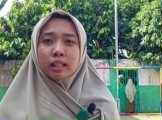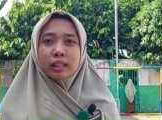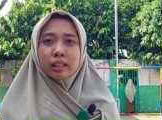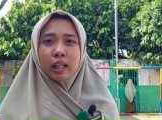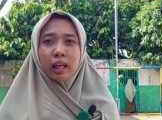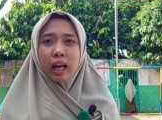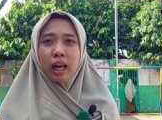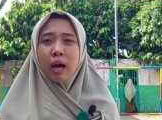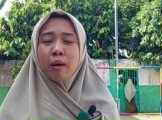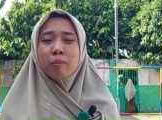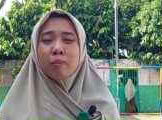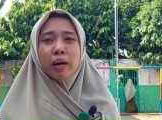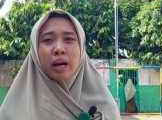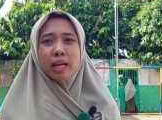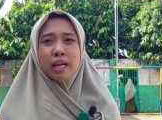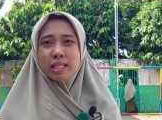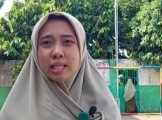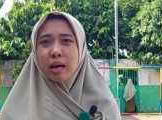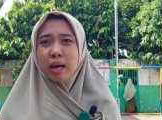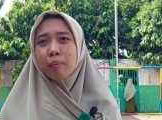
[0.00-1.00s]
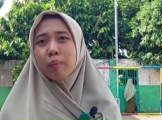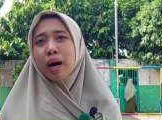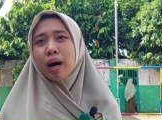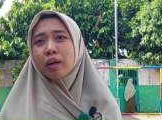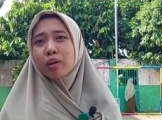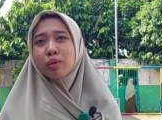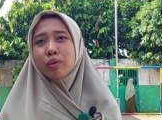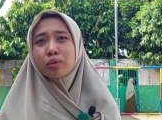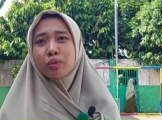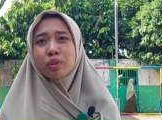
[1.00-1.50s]
telah merasa
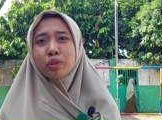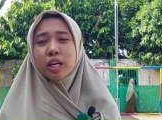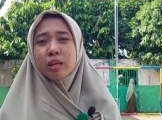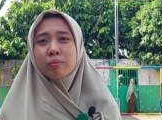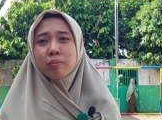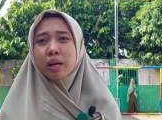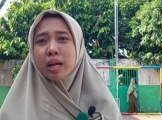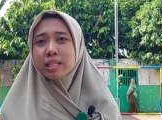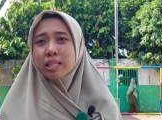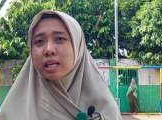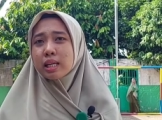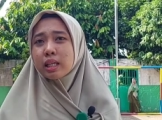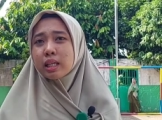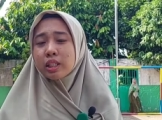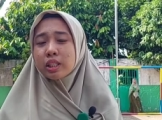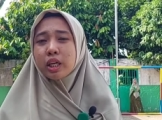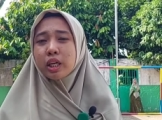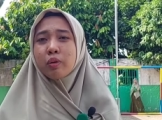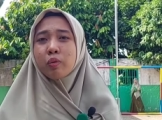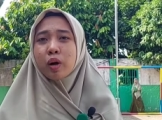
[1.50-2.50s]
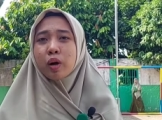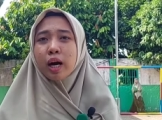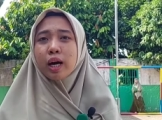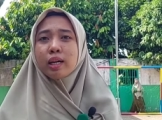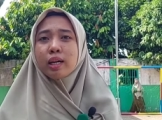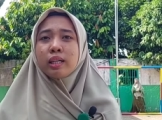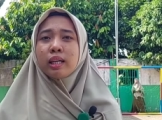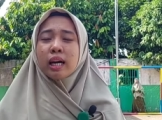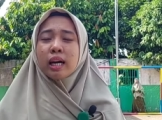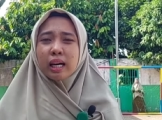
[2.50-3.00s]
malu dan merasa
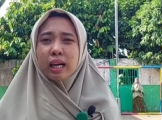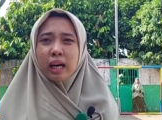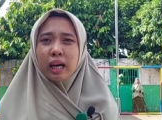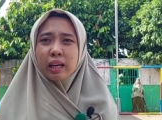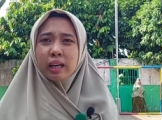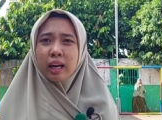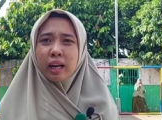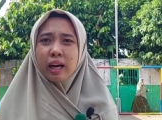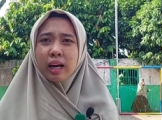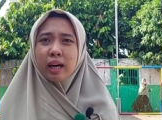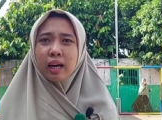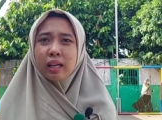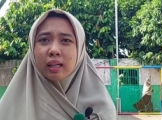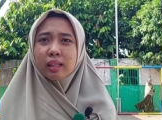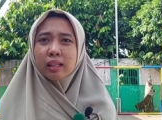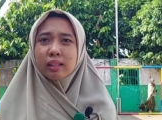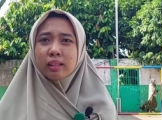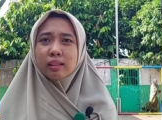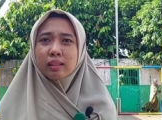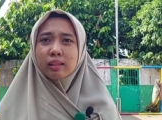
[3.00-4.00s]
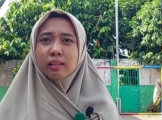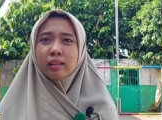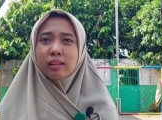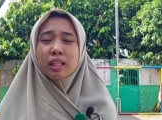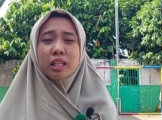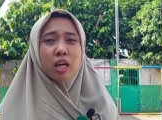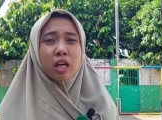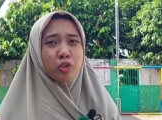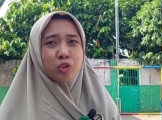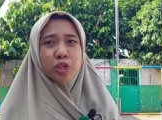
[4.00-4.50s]
kecewa karena
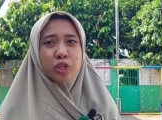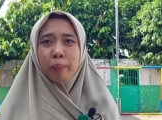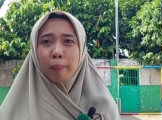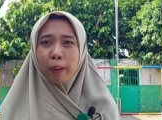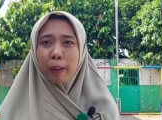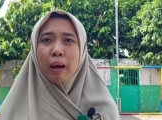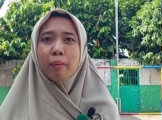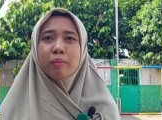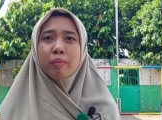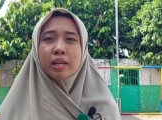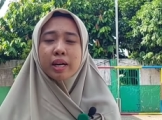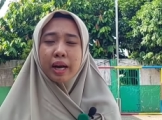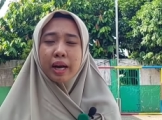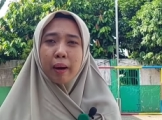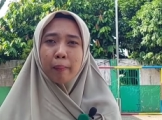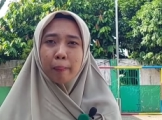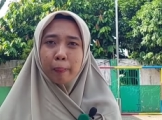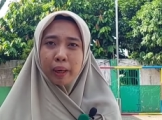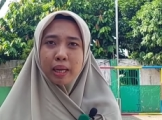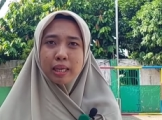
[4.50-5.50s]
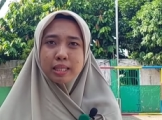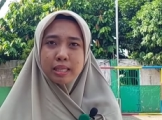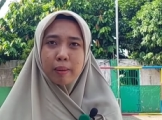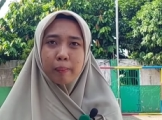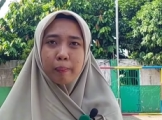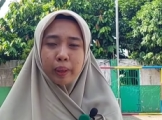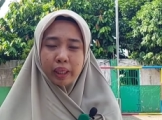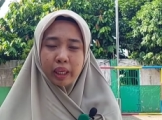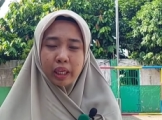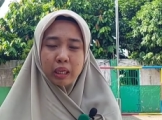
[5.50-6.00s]
tidak juga paham dengan apa yang
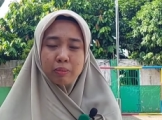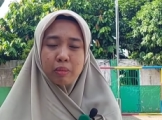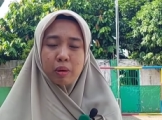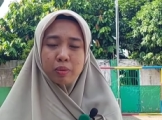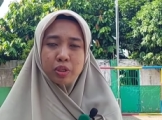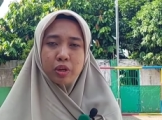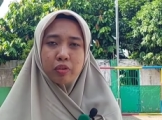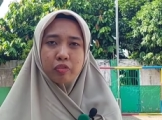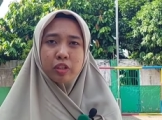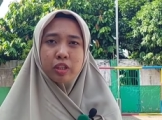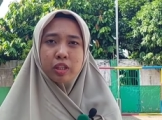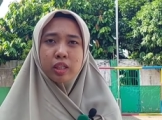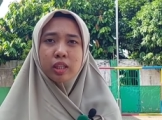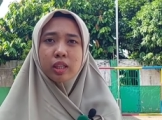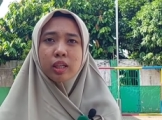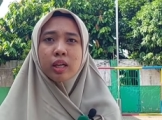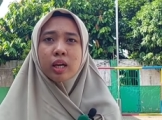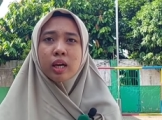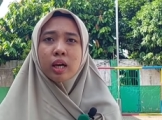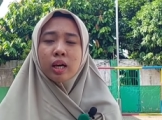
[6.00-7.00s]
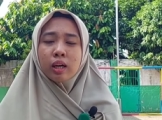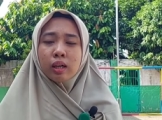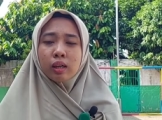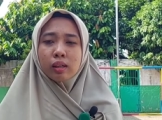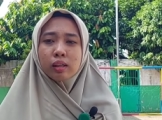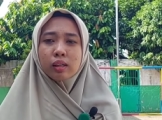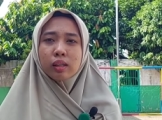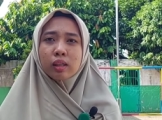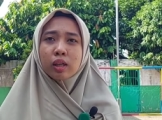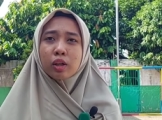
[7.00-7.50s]
disampaikan Imam Syafi'i,
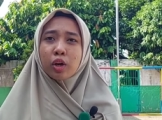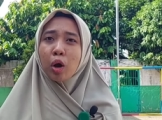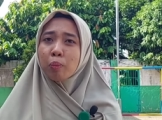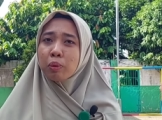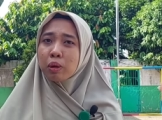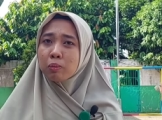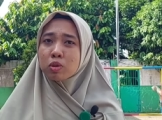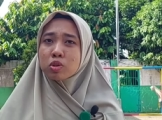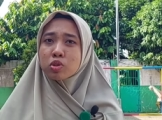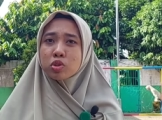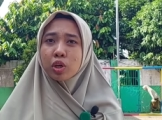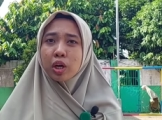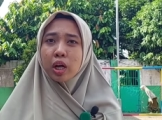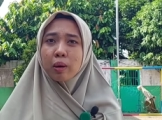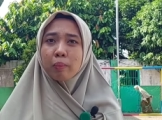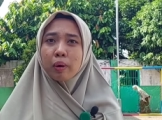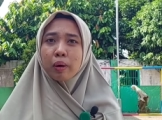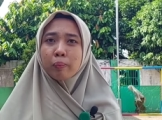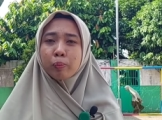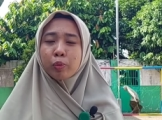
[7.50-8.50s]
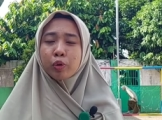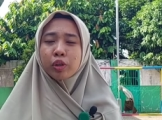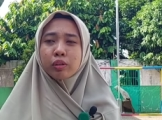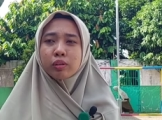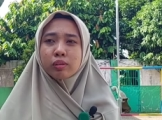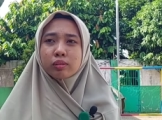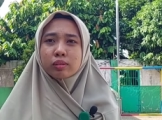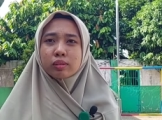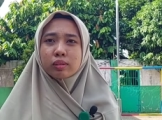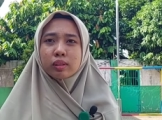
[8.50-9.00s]
Robit e, Robi bin Sulaiman
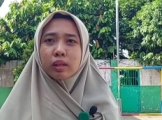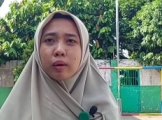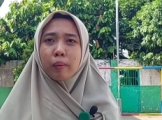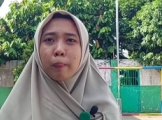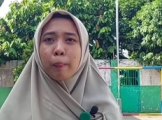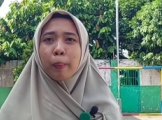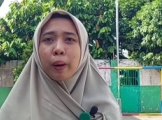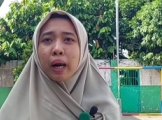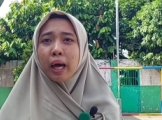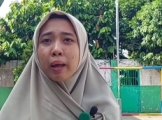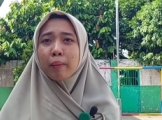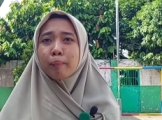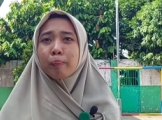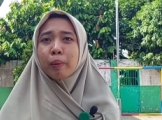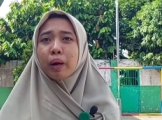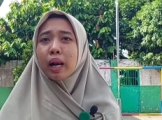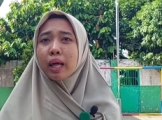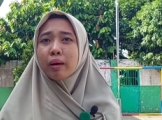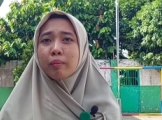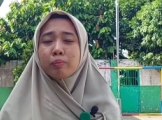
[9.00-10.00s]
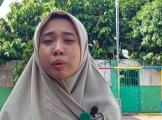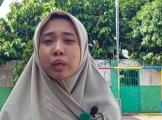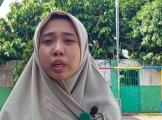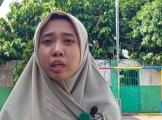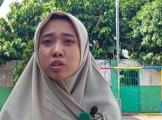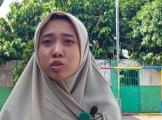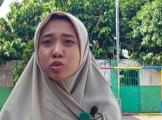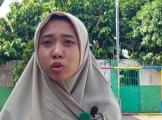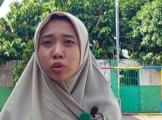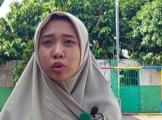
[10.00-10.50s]
pun pelan-pelan
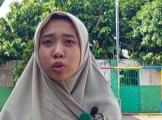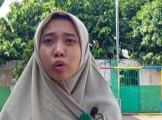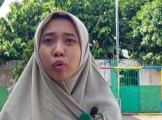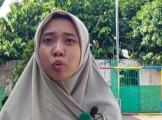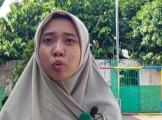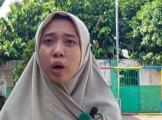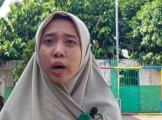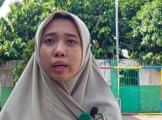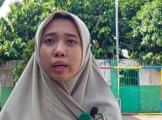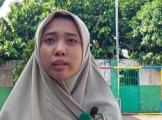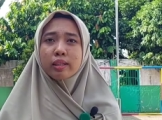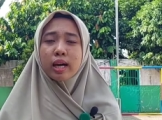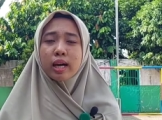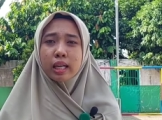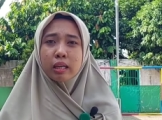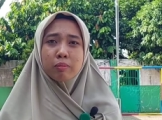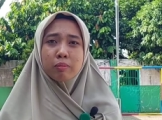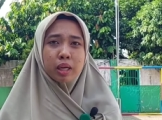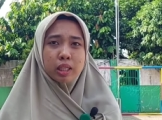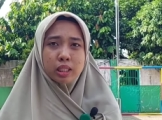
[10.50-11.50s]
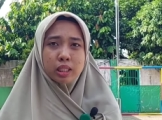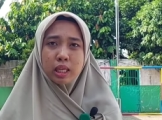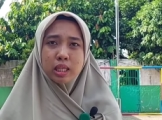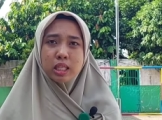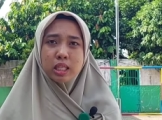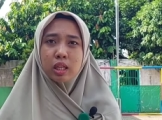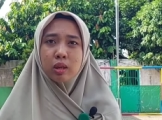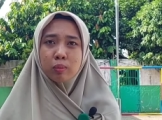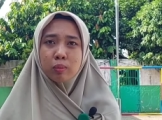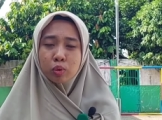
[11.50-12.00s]
beringsut keluar dari majelis
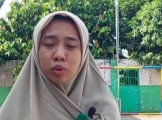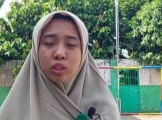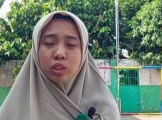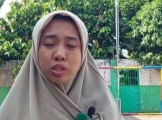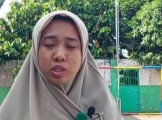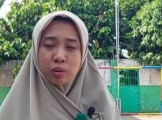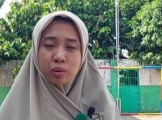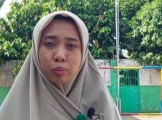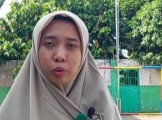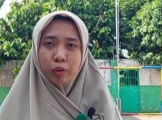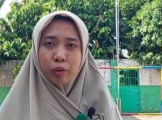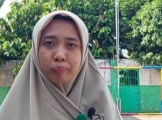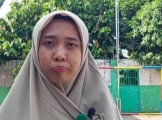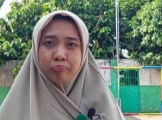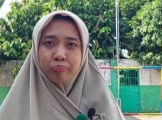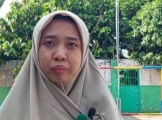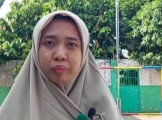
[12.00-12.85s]
ilmu tersebut.